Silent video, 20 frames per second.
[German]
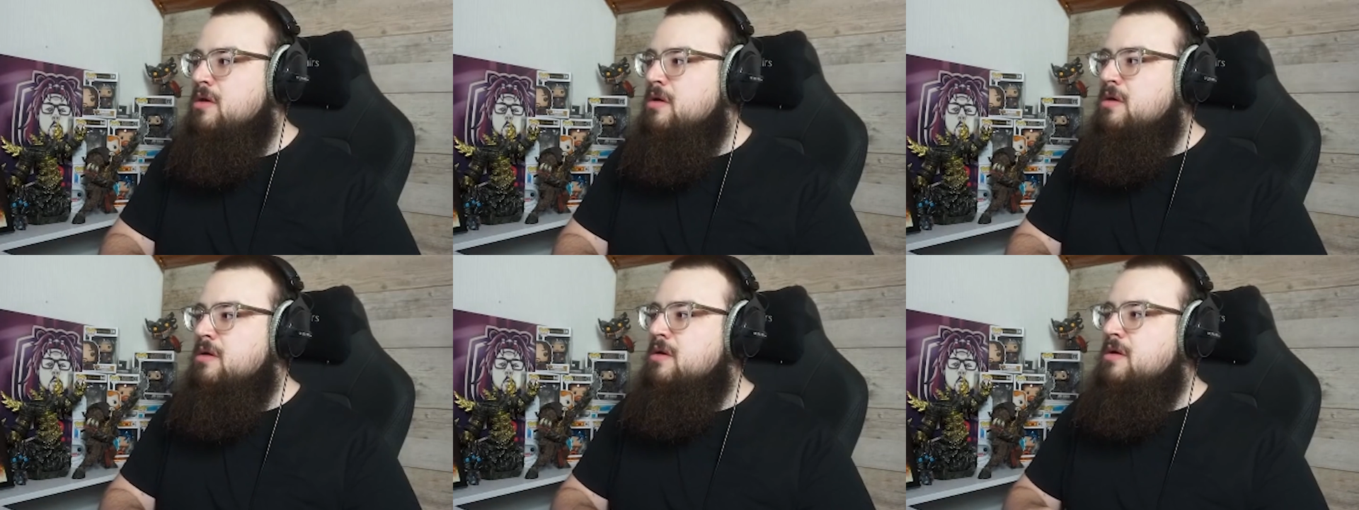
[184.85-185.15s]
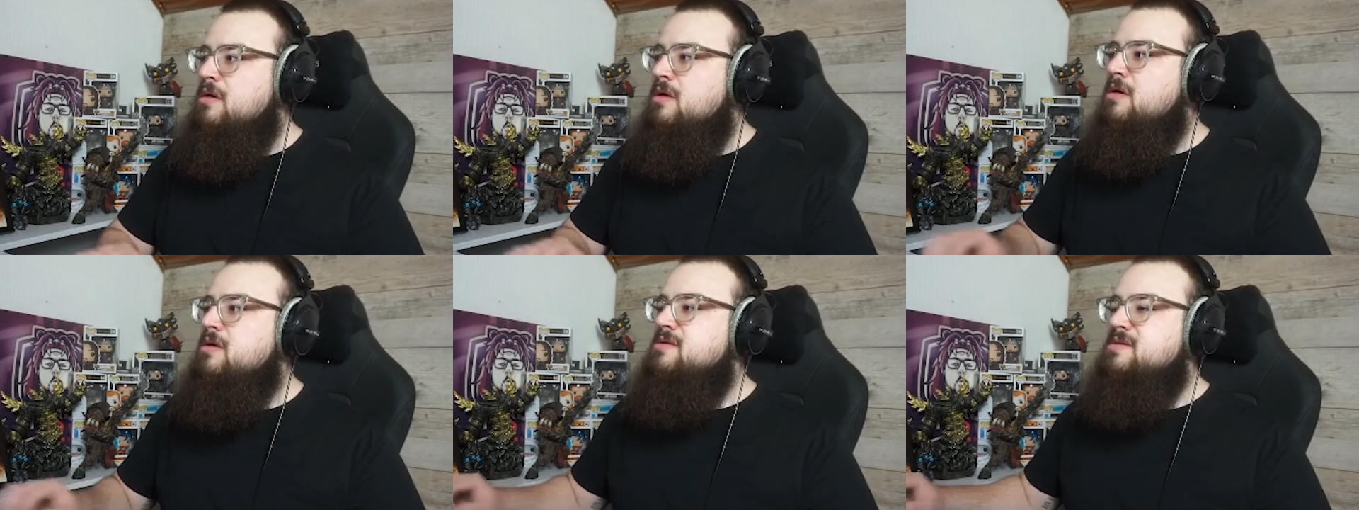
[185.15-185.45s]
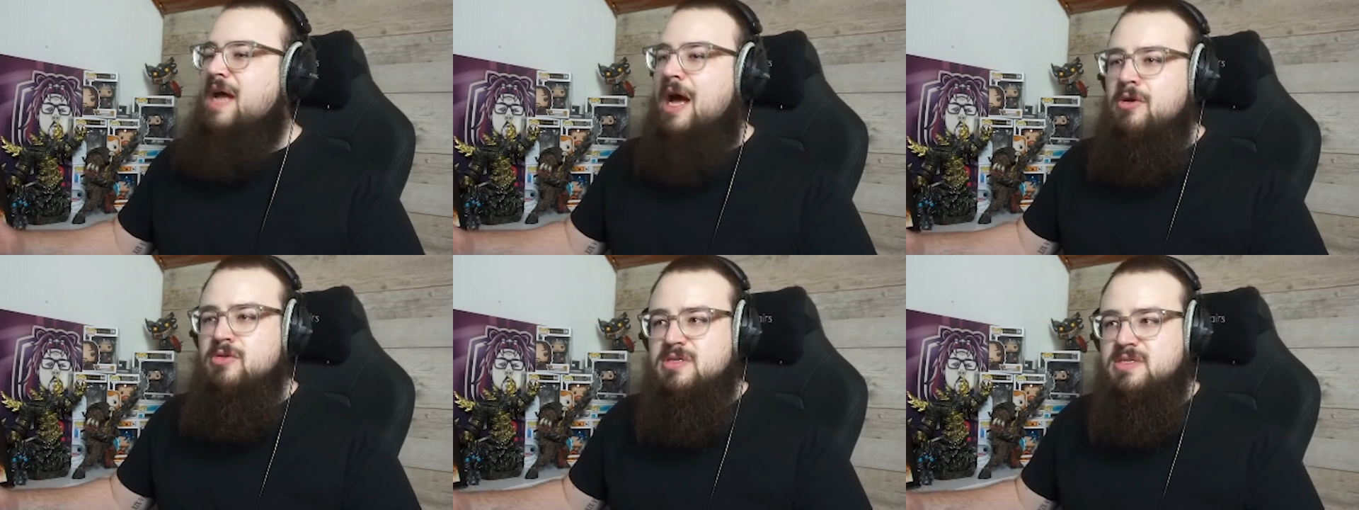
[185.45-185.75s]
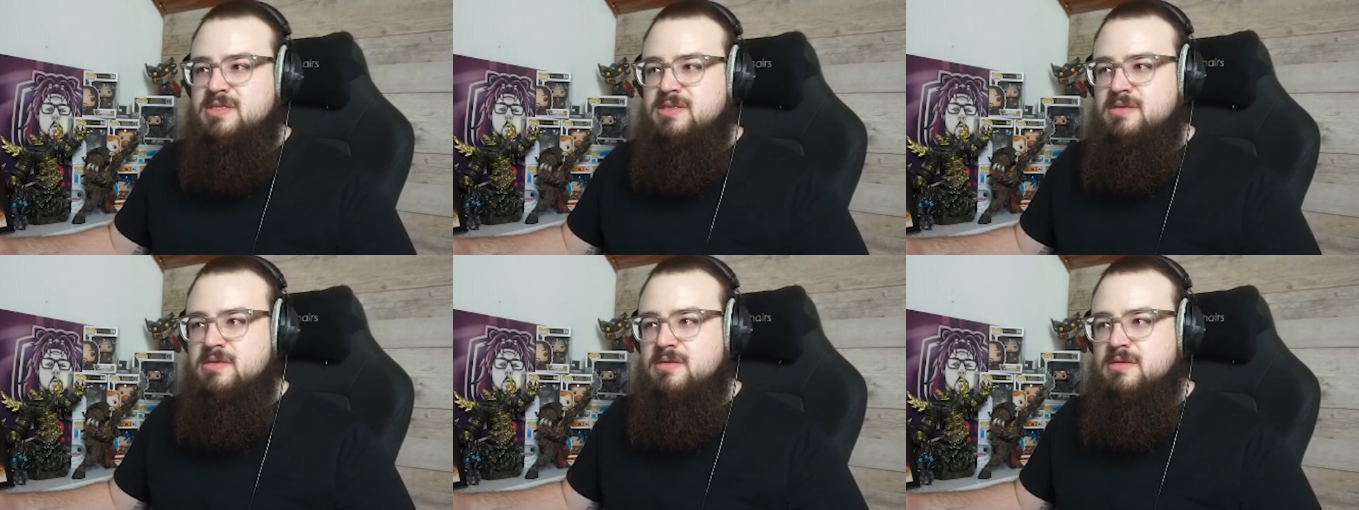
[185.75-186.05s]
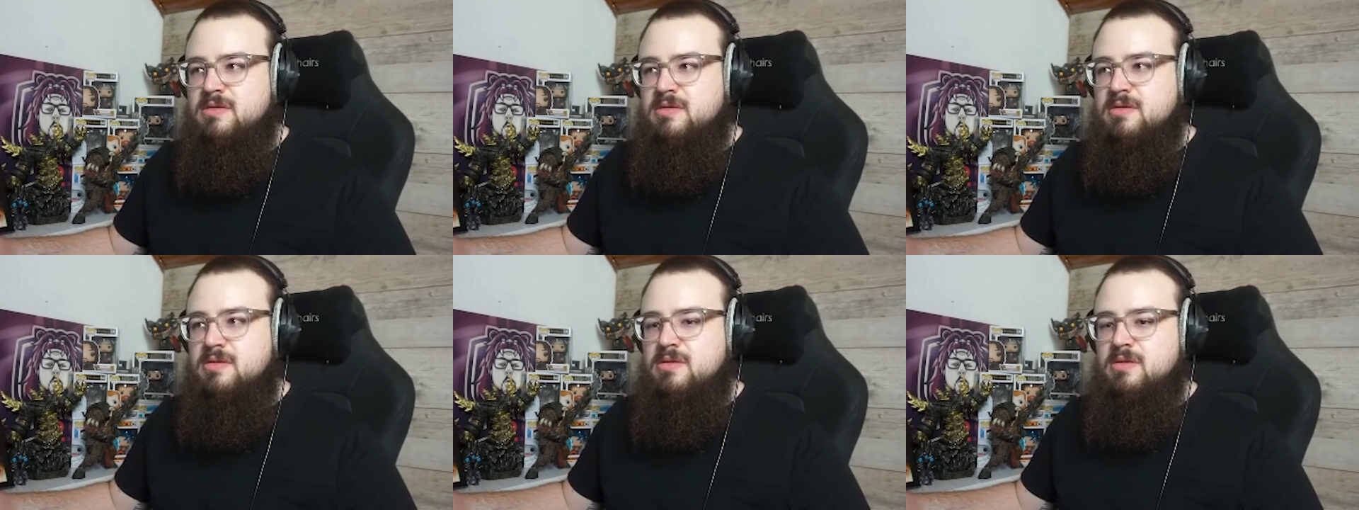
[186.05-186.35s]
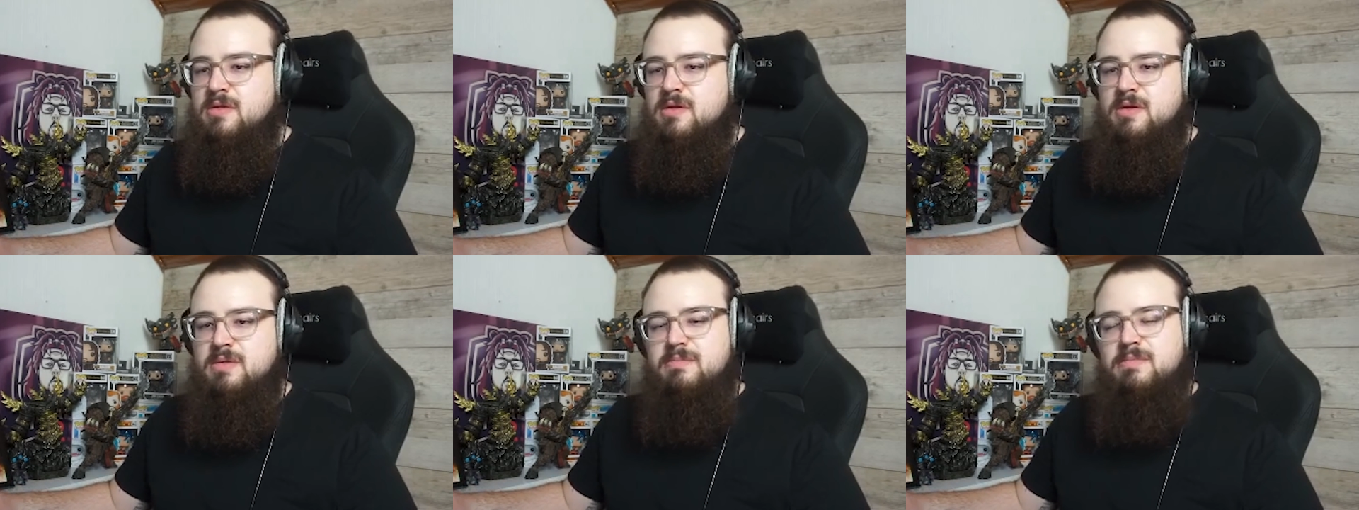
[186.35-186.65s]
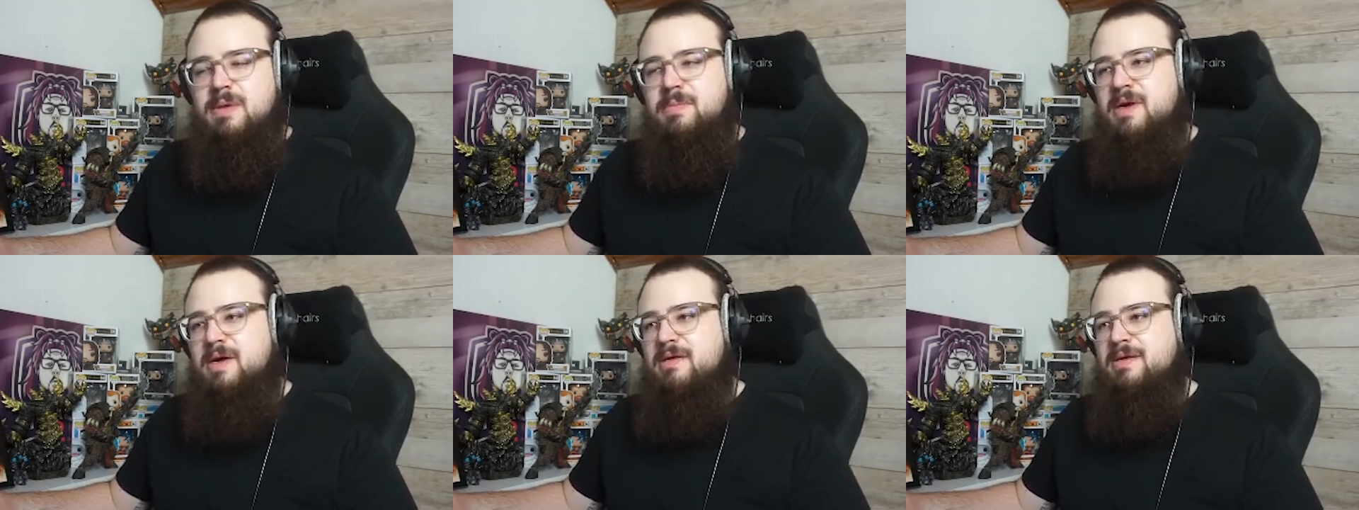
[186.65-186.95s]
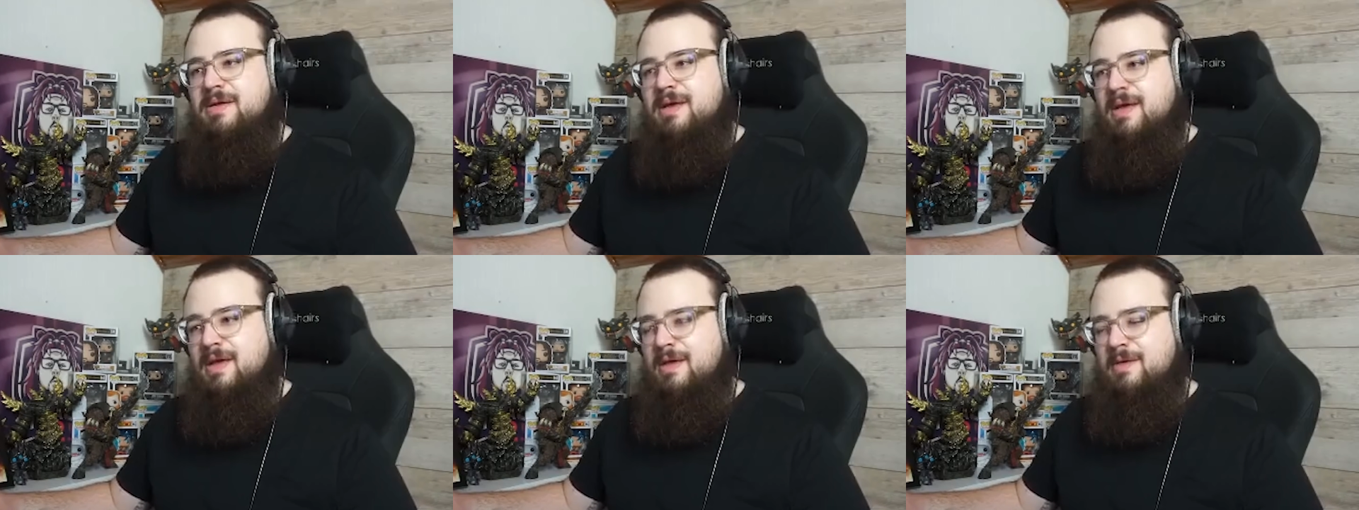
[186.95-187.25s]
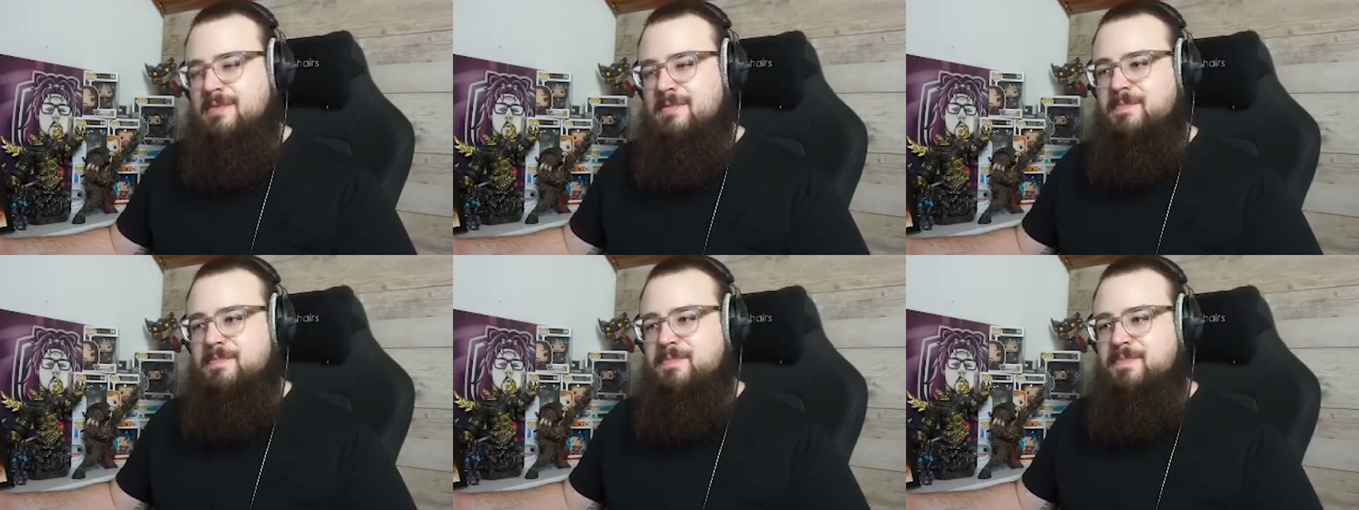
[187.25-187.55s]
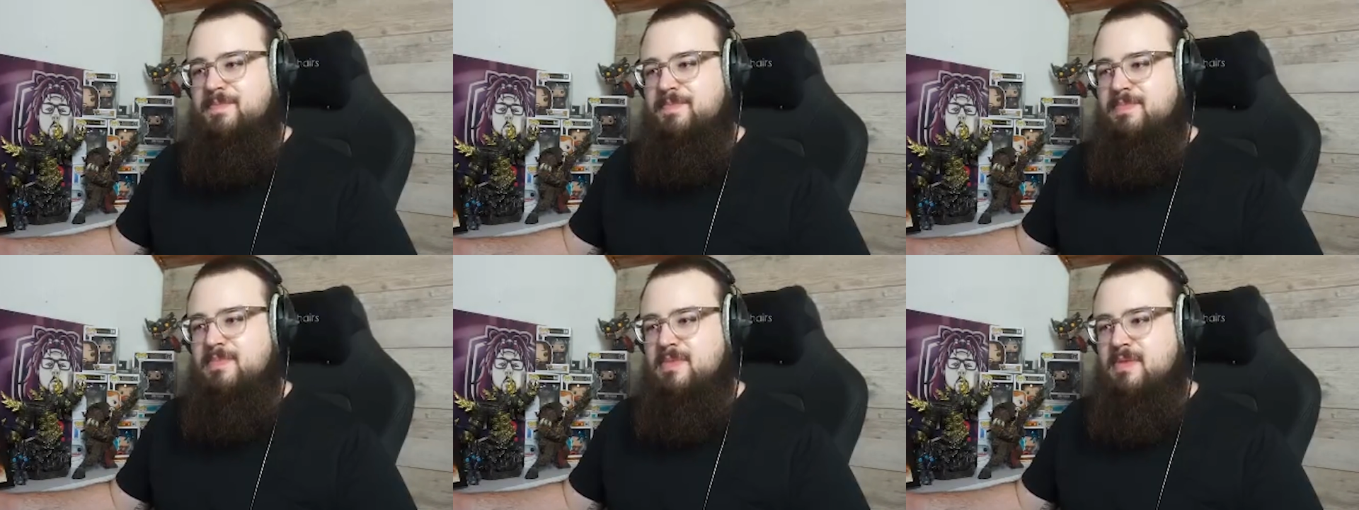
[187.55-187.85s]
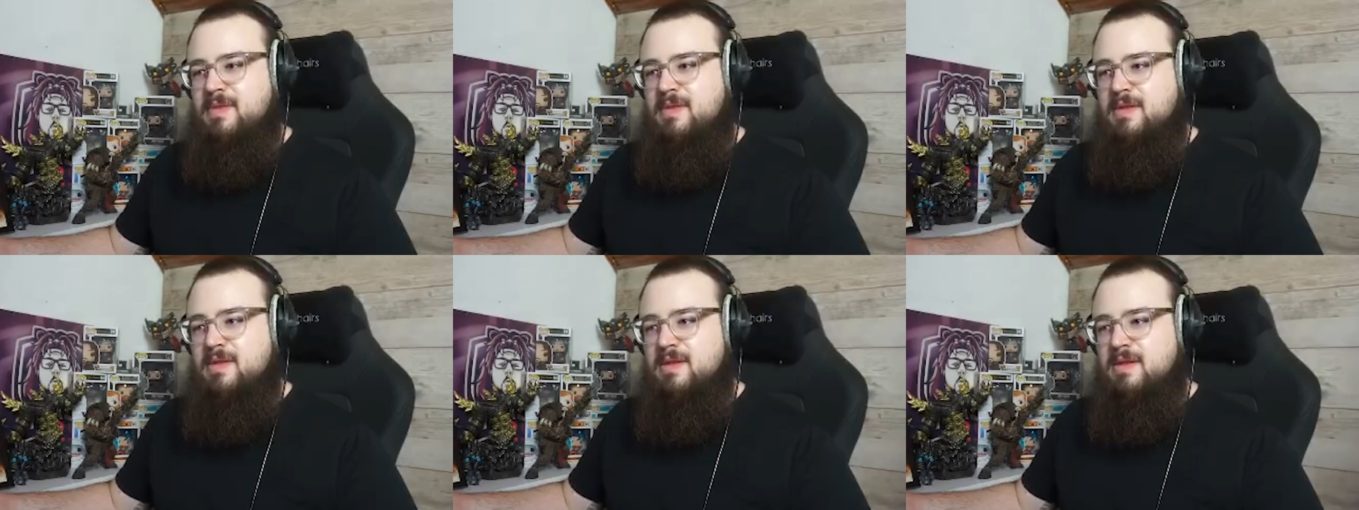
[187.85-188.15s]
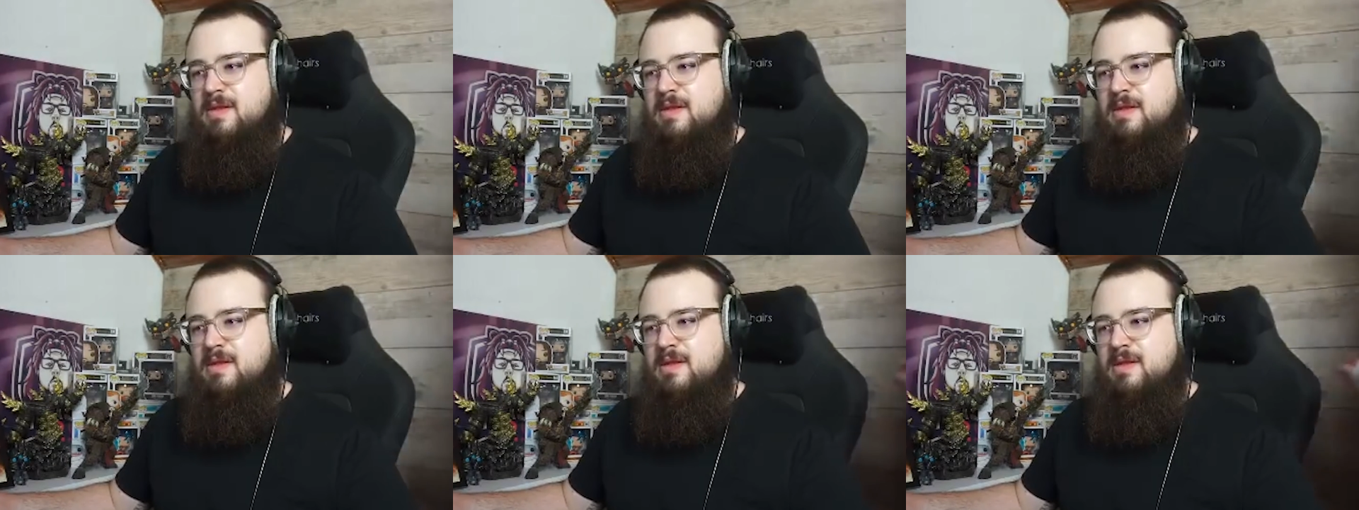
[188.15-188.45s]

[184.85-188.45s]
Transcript: Da. Draußen? Hallo. Mama, ja, hey. Hallo.